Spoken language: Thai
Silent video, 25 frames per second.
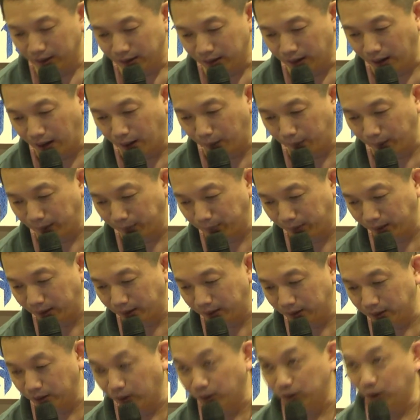เอาไปไป
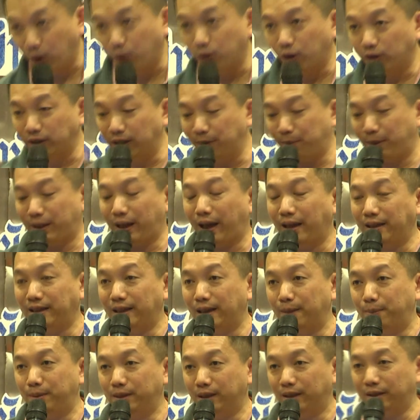ลองลองลองนึกเป็นไอเดี
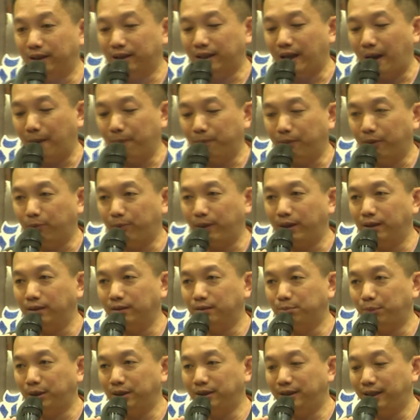ยเผื่อจะทำแบบเป็น
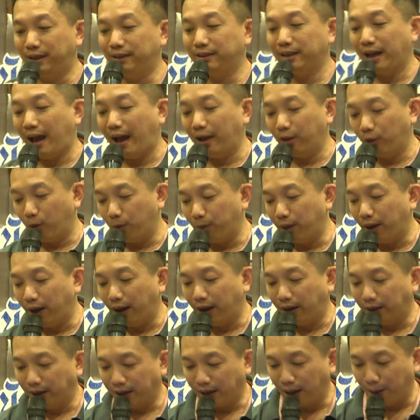เป็นชิ้นงานออกมา
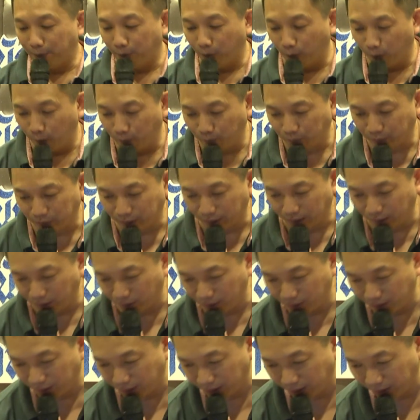นะครับผมโอ
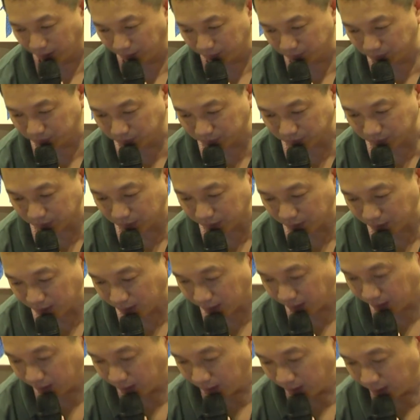เค
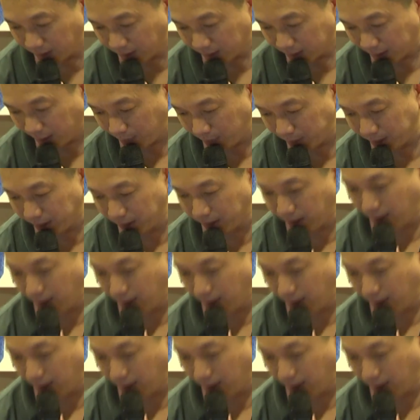งั้นวันนี้ก็